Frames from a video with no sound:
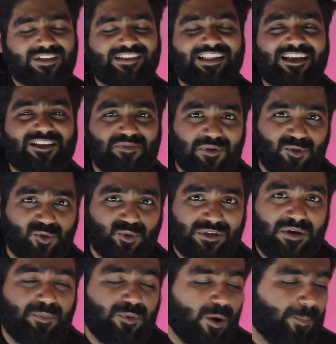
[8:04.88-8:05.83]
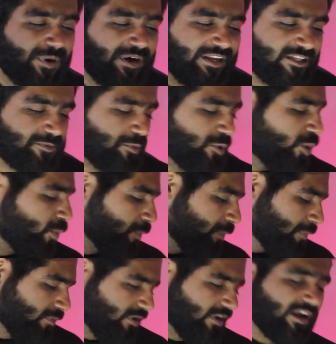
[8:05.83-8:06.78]
सकता है इसमें दूसरी प्रॉपर्टीज भी हो
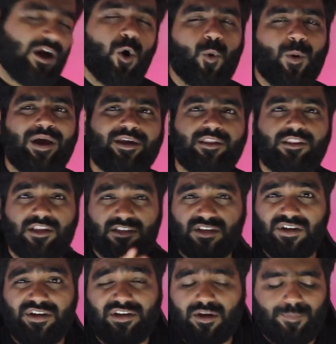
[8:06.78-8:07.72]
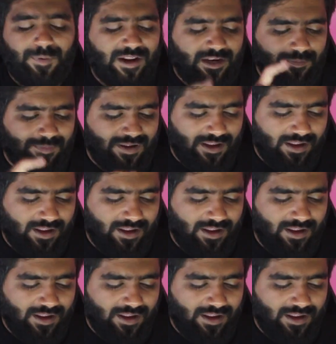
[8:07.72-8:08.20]
लिखा हुआ है कि 10 लीटर पानी में